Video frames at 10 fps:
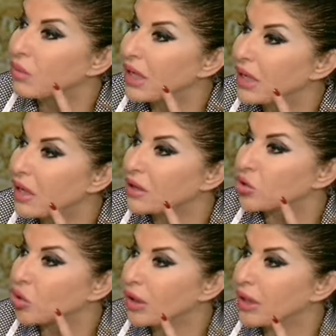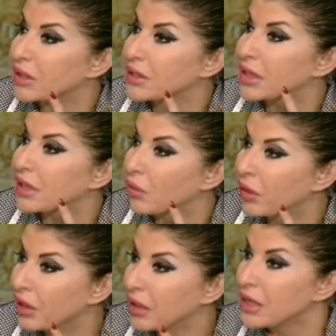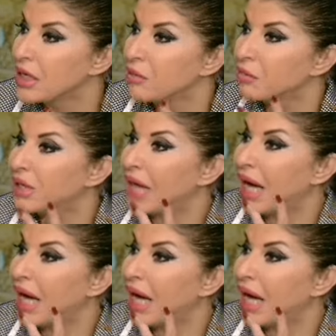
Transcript: مليار دولار سنويا أيوه. من